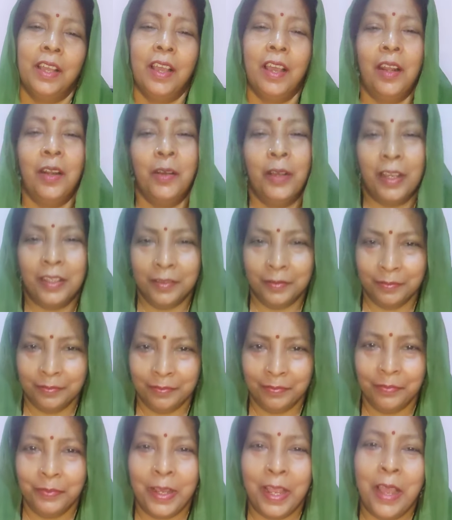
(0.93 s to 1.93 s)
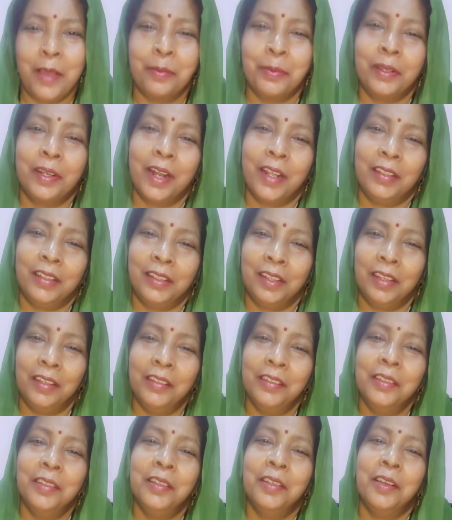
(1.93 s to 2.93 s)
हेलो गाइज मैं आपके राधिका
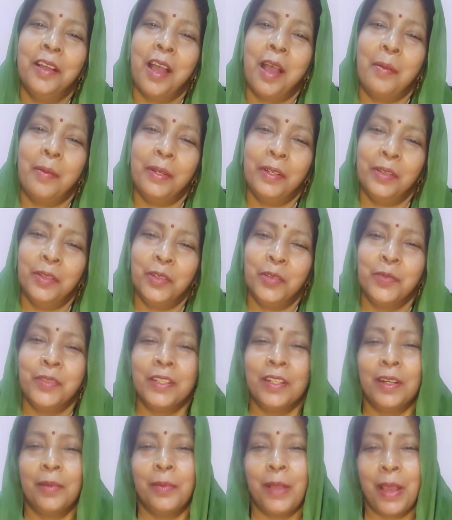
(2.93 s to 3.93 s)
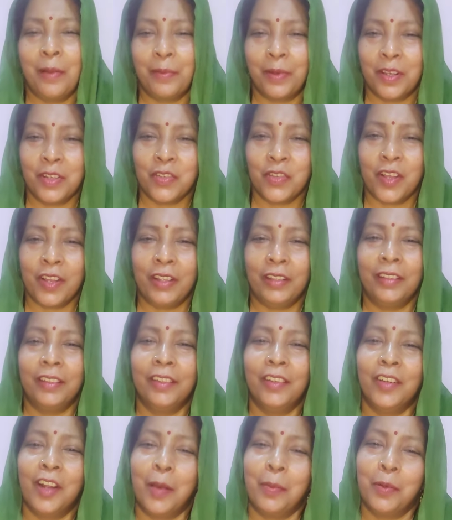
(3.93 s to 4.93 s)
हमारे यूट्यूब चैनल पे आपका स्वागत
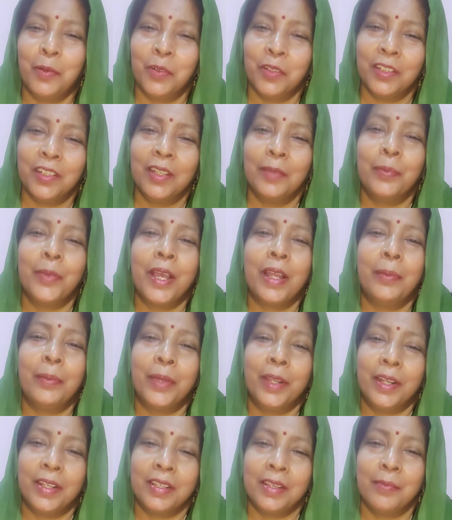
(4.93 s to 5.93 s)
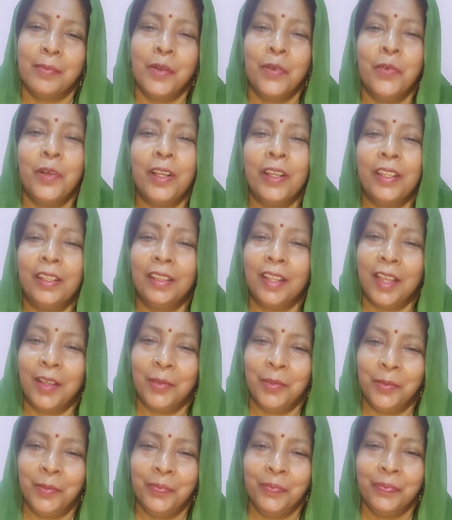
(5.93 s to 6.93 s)
है और आप लोगों के लिए प्यारे प्यारा सा महुआ गीत लाई
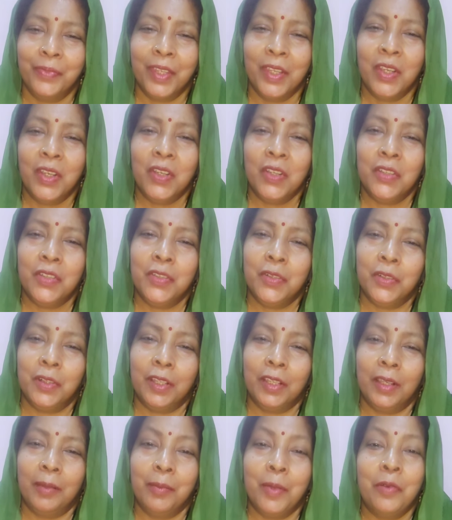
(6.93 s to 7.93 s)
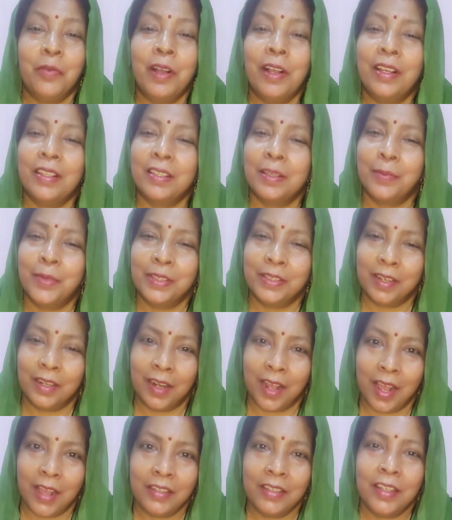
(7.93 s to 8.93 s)
हूँ जो कि महुआ का समय चल
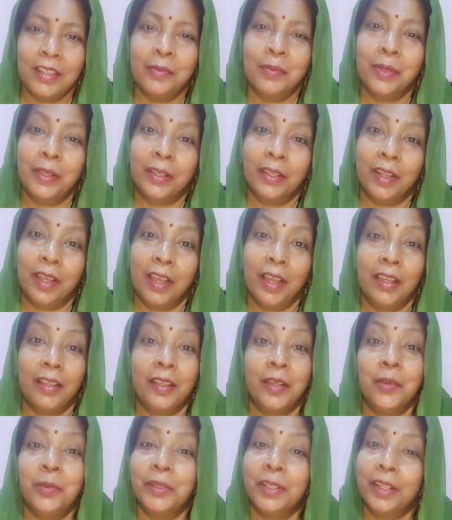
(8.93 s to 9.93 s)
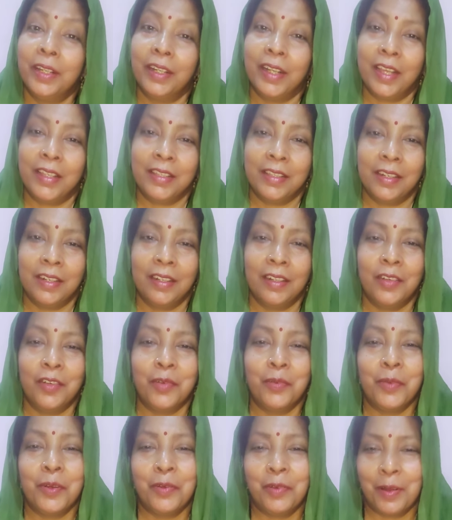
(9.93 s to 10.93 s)
रहा है चैत महीना है गेहूं की कटाई चल रही है
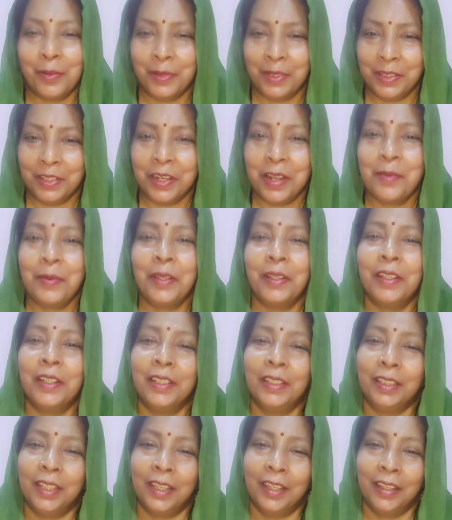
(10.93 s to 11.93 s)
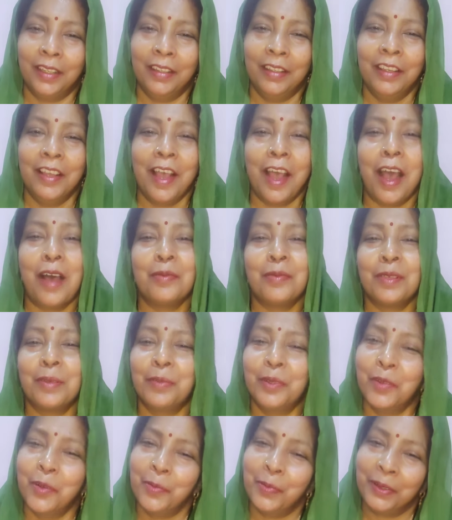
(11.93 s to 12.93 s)
और महुआ भी इस समय गिरता है आप
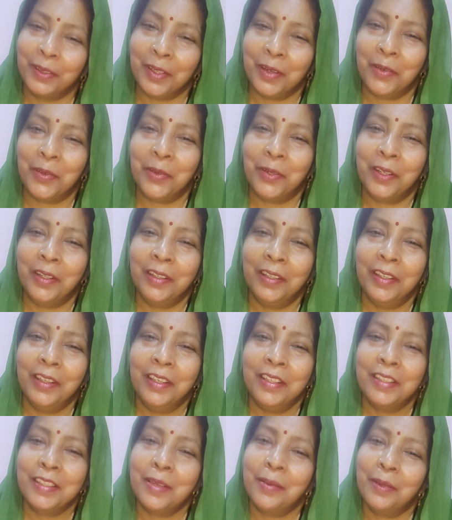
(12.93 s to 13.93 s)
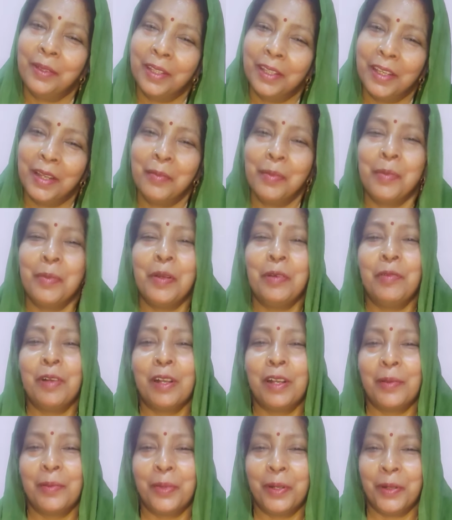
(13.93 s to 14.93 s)
सभी को पता होगा सभी के घर में
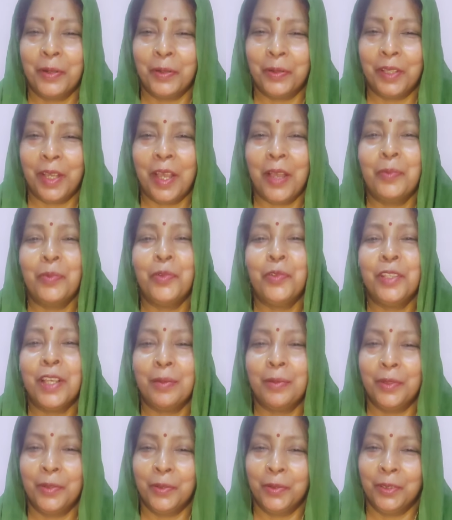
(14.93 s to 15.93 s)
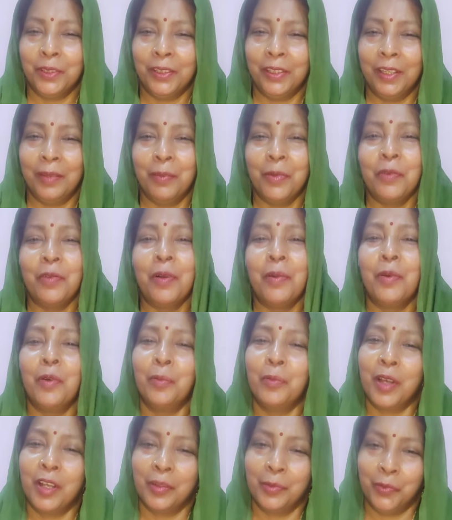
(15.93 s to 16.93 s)
महुआ का पेड़ होता है पूजा भी होती है महुआ
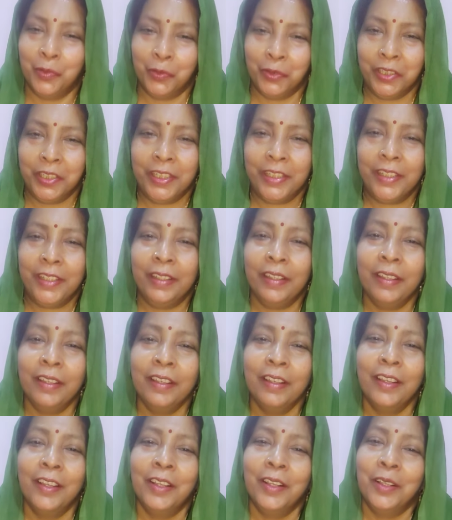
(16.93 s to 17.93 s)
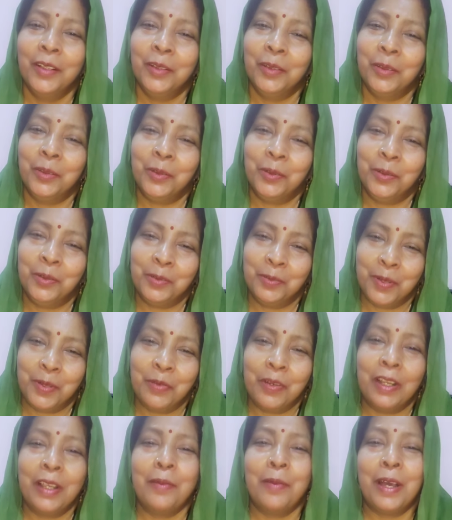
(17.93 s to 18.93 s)
बहुत महत्वपूर्ण चीज़ है तो उस
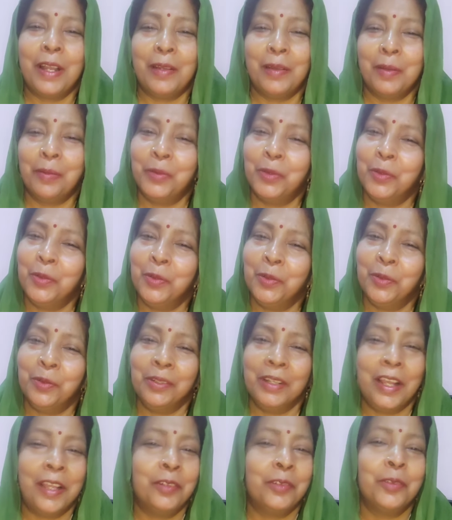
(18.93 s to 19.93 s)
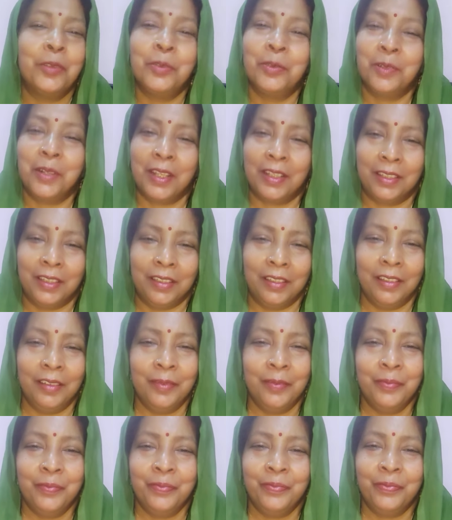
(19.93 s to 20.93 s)
महुआ के बारे में हम दो लाइन गुनगुनाते हैं
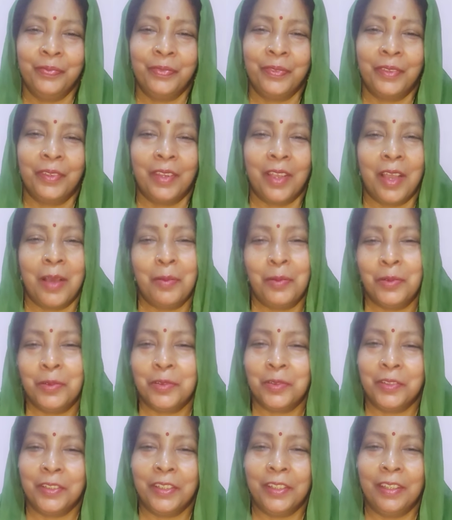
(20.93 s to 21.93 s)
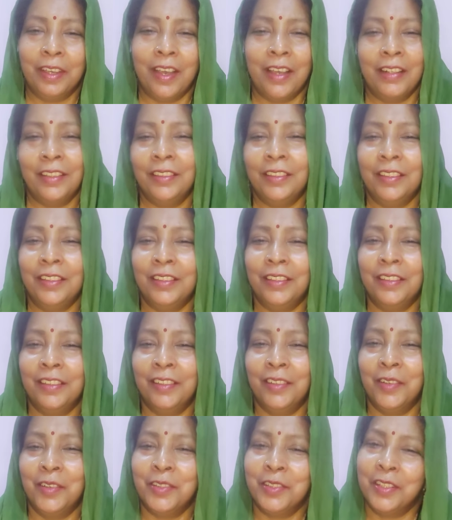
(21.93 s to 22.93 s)
आप लोग सुनिए आनंद
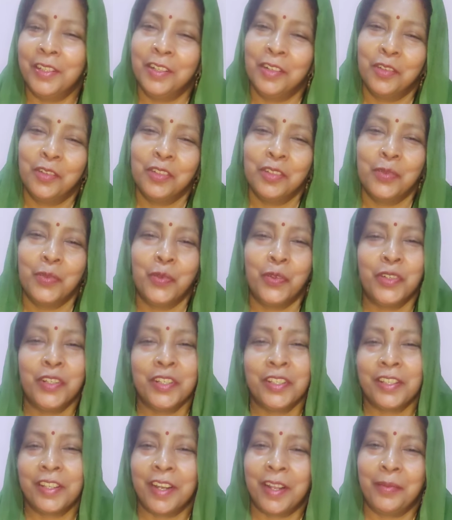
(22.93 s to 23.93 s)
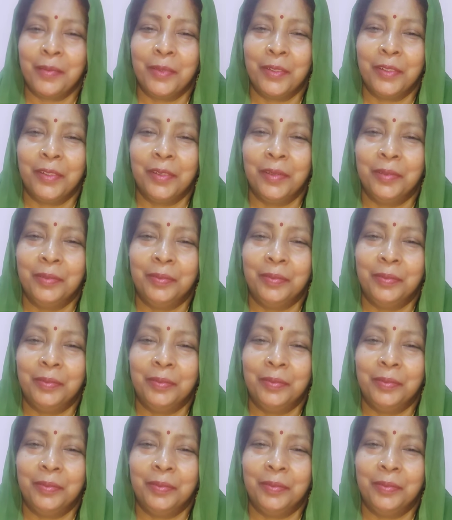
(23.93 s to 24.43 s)
लीजिए और चैनल को सपोर्ट सब्सक्राइब करिए